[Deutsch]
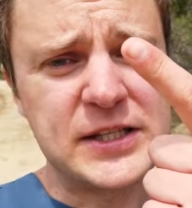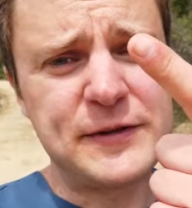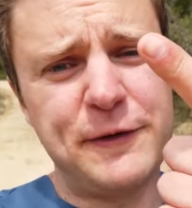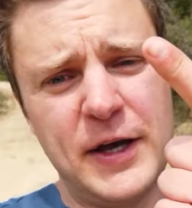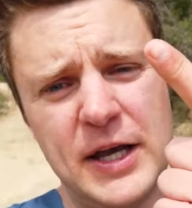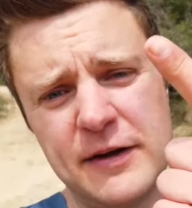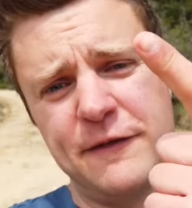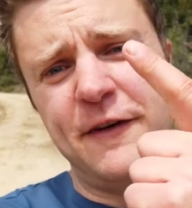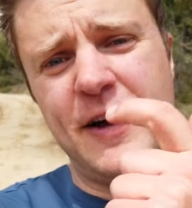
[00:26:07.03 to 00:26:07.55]
was
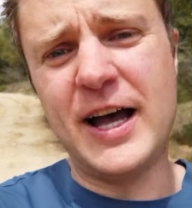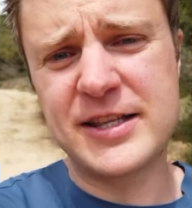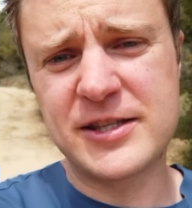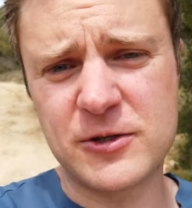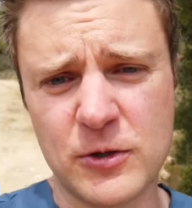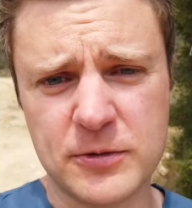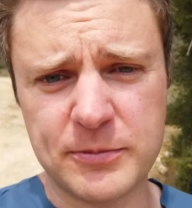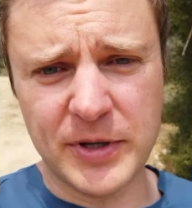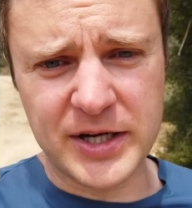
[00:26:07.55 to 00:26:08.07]
für ein
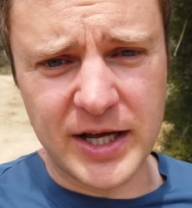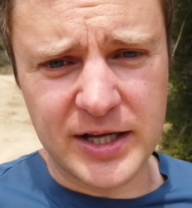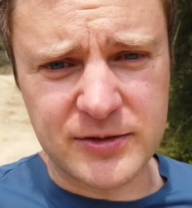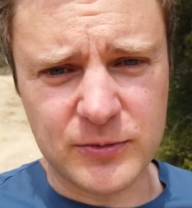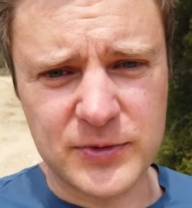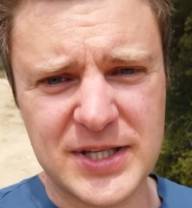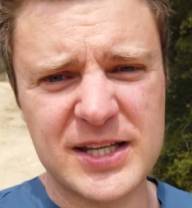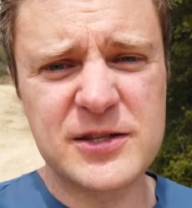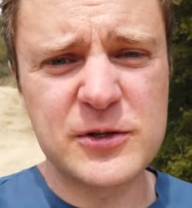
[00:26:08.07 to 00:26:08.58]
Fahrzeug man hat.
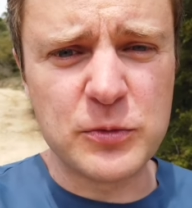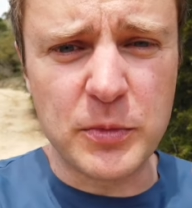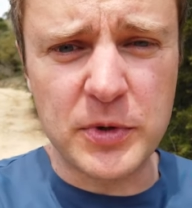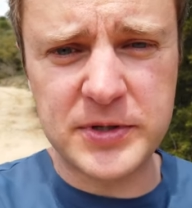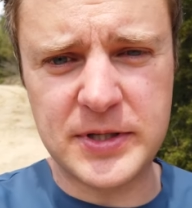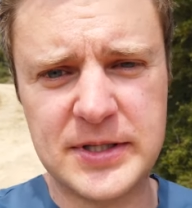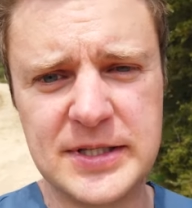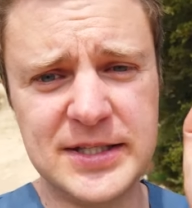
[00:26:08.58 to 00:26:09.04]
Und dazu möchte